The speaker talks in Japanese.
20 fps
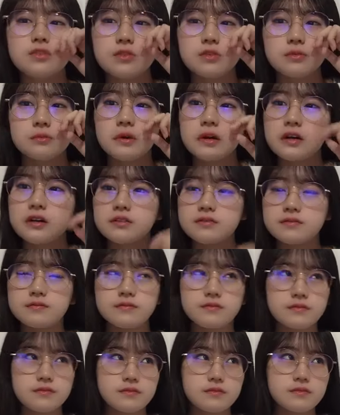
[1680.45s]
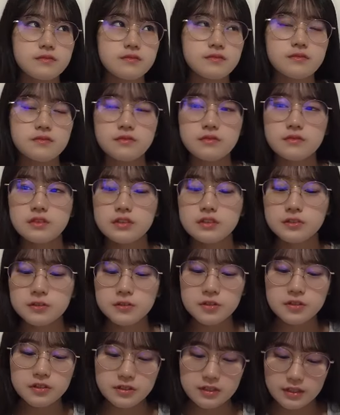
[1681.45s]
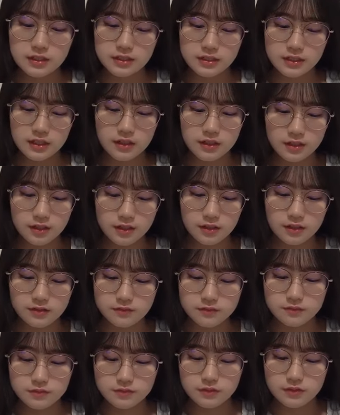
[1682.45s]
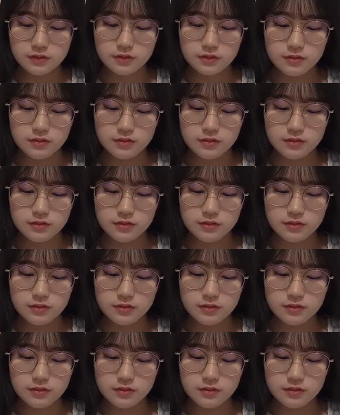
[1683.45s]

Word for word: かんないけどまあ16人だか